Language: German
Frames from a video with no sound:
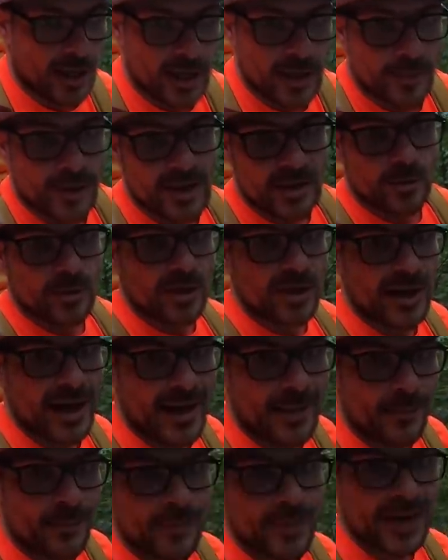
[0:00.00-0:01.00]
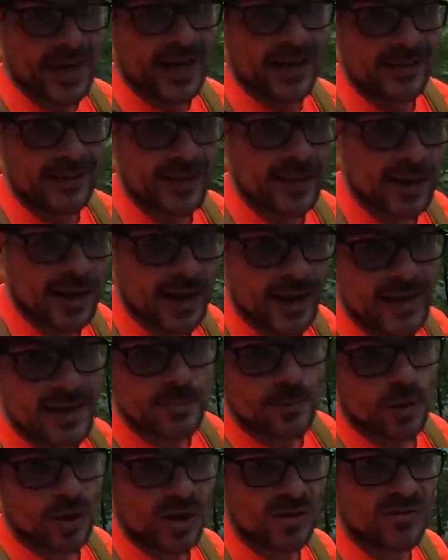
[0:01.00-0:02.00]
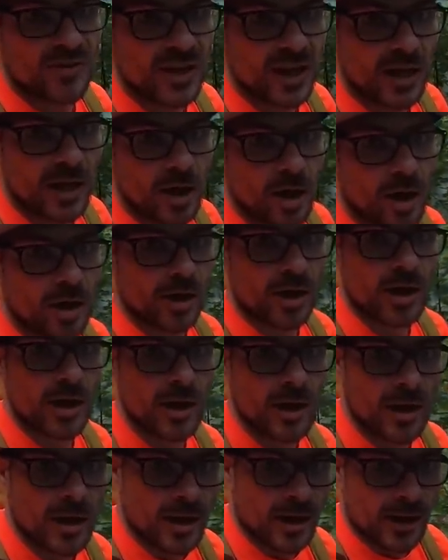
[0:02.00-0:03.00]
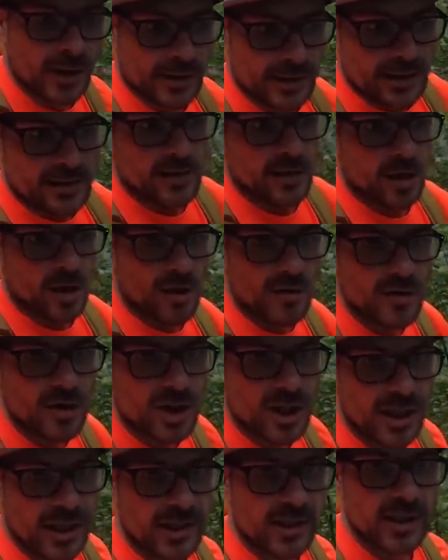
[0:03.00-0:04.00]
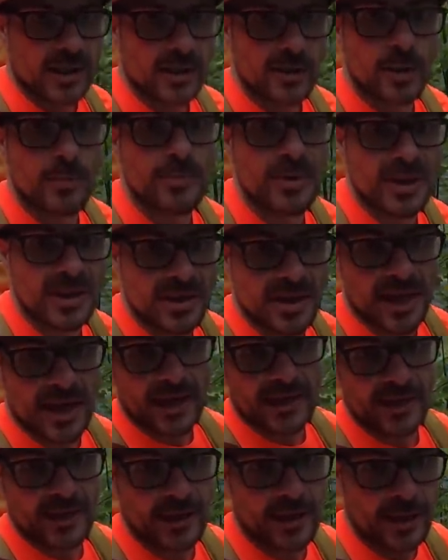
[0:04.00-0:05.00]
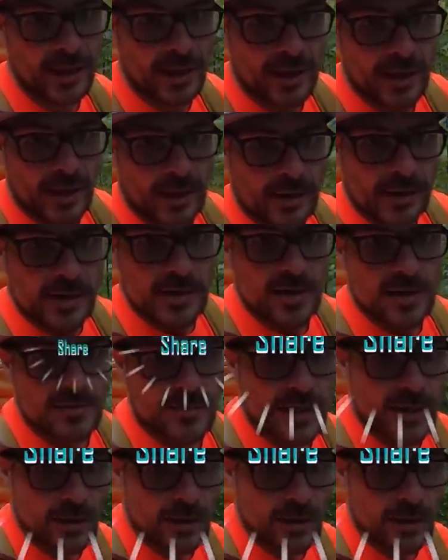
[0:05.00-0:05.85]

eine Person in eurem Bekanntenkreis motivieren kann, dass ihr aufsteht, dann bitte ich euch, dieses